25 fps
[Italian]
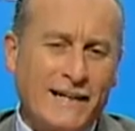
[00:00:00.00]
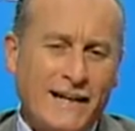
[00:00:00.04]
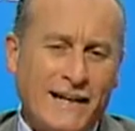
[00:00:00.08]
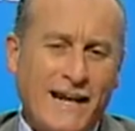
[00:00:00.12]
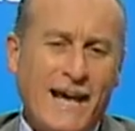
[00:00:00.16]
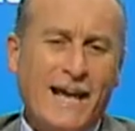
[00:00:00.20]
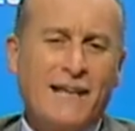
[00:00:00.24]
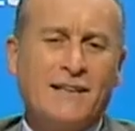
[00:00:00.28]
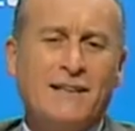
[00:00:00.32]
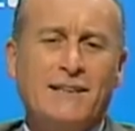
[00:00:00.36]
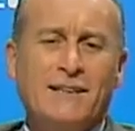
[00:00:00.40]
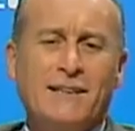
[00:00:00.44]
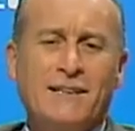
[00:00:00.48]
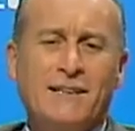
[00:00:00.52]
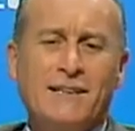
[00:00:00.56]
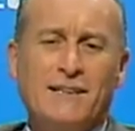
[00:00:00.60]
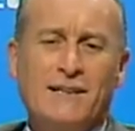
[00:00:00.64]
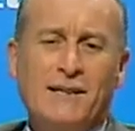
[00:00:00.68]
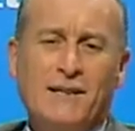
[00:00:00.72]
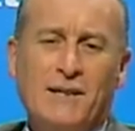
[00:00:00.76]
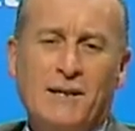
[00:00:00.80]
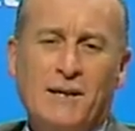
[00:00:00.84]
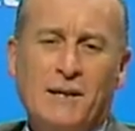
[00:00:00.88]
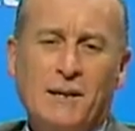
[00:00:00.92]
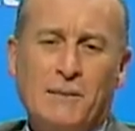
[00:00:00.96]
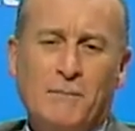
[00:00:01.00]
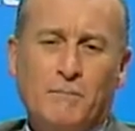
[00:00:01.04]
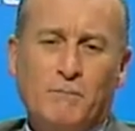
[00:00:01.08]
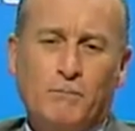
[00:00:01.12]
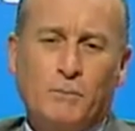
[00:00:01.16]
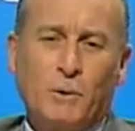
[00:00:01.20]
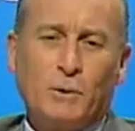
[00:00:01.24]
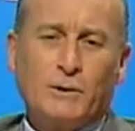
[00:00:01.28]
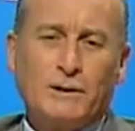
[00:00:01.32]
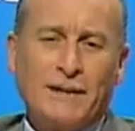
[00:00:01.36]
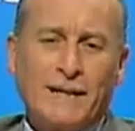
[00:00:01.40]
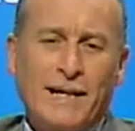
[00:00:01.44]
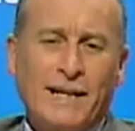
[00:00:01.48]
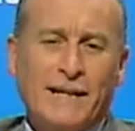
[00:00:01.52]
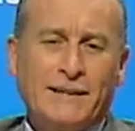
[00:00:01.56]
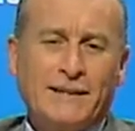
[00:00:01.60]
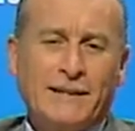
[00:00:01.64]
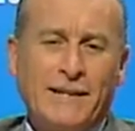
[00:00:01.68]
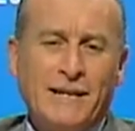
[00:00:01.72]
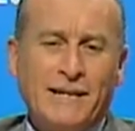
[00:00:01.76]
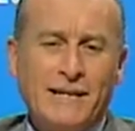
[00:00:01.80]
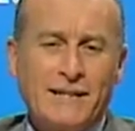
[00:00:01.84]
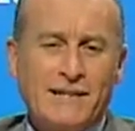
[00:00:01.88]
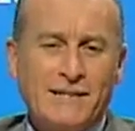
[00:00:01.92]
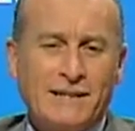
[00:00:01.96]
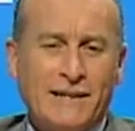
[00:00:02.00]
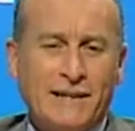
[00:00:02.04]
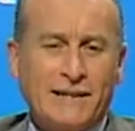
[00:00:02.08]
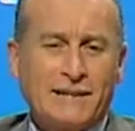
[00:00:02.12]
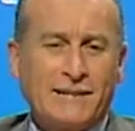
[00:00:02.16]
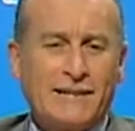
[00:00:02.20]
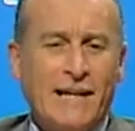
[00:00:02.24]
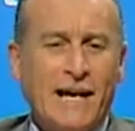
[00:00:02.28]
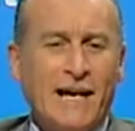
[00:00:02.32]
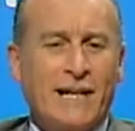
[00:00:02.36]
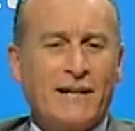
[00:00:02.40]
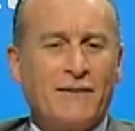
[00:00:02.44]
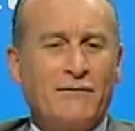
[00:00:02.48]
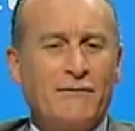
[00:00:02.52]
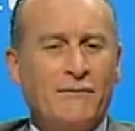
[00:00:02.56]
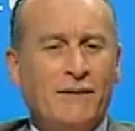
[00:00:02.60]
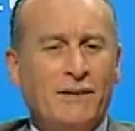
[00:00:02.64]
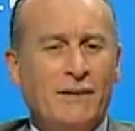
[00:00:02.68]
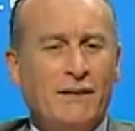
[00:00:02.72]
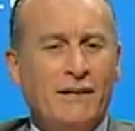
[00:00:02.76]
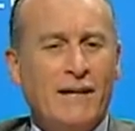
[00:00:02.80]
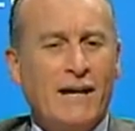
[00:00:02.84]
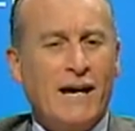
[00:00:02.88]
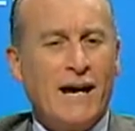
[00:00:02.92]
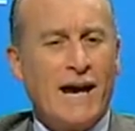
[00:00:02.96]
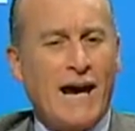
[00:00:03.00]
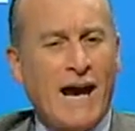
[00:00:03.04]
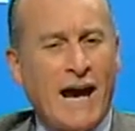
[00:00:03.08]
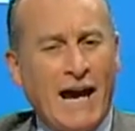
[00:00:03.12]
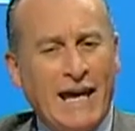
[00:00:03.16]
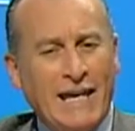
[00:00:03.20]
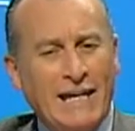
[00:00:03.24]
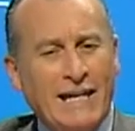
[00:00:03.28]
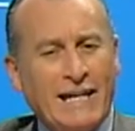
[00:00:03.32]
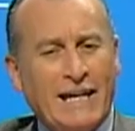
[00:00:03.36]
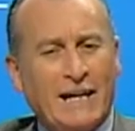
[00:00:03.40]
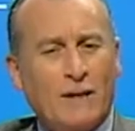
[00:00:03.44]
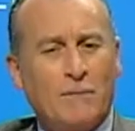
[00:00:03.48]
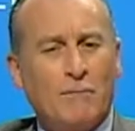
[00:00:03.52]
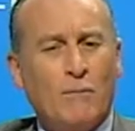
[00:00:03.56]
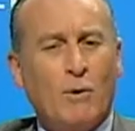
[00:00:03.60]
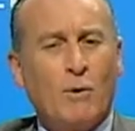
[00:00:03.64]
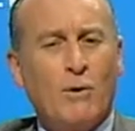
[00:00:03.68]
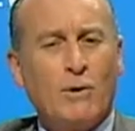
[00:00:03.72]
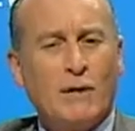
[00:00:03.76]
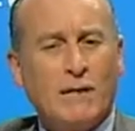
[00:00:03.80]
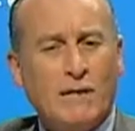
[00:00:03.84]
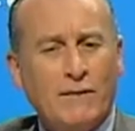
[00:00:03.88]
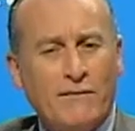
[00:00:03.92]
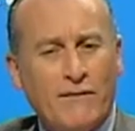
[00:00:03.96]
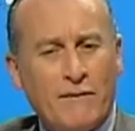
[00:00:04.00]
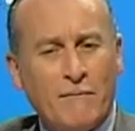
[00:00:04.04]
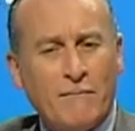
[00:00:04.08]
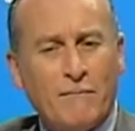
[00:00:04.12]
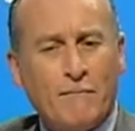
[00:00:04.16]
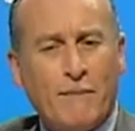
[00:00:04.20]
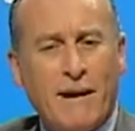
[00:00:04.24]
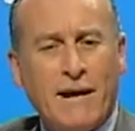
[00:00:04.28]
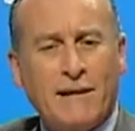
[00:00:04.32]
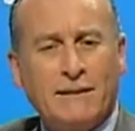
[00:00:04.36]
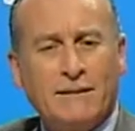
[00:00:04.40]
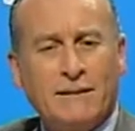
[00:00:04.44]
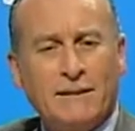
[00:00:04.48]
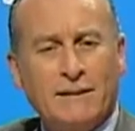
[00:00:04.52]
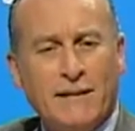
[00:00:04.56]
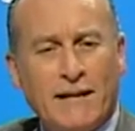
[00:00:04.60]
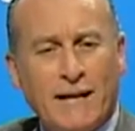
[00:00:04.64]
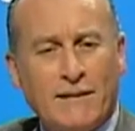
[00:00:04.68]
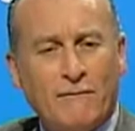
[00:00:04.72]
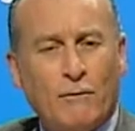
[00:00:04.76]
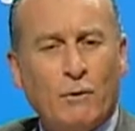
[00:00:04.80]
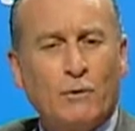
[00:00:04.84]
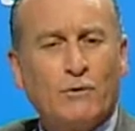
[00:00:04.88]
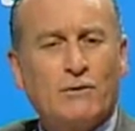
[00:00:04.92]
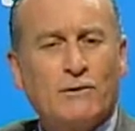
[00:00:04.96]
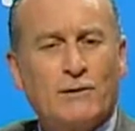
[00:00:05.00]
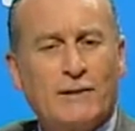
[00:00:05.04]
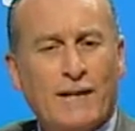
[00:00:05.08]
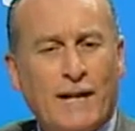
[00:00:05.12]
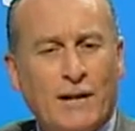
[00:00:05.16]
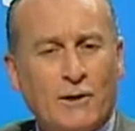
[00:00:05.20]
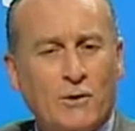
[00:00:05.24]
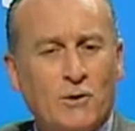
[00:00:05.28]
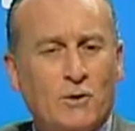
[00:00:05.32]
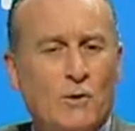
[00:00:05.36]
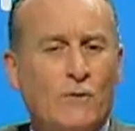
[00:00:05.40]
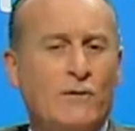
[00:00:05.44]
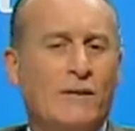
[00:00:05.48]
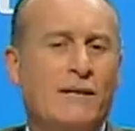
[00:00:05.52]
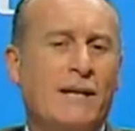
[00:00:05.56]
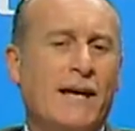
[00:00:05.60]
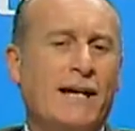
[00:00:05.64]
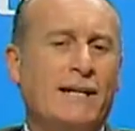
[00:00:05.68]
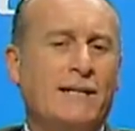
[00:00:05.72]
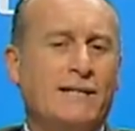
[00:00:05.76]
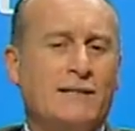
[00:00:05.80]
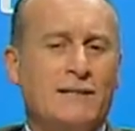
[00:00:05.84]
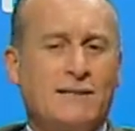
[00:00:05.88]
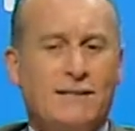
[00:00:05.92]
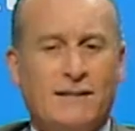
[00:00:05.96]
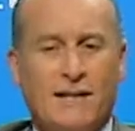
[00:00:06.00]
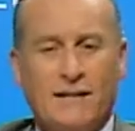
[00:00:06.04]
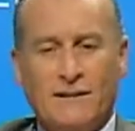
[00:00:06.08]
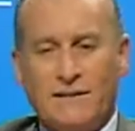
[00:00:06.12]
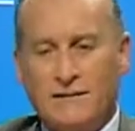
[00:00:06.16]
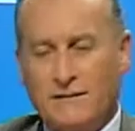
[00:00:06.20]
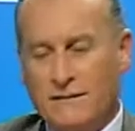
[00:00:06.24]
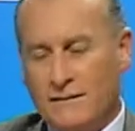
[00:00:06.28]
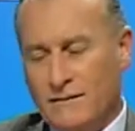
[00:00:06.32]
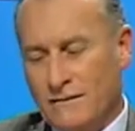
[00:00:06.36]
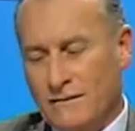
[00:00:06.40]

grandi potrete riscaldarvi ai carboni divampati nella vostra giovinezza.